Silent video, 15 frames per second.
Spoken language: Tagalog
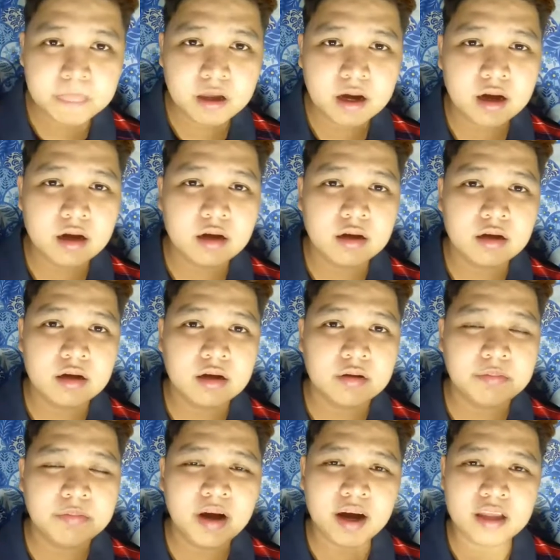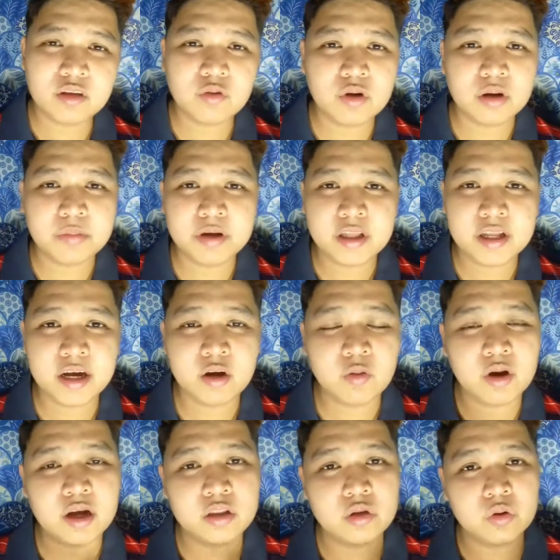Uh, bakit ko nga ba
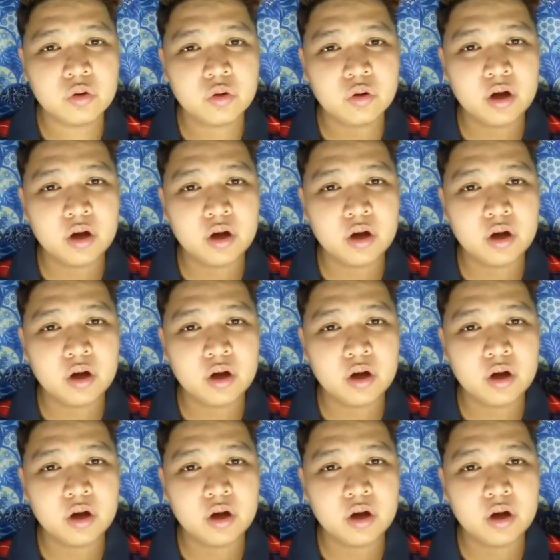ginagawa to?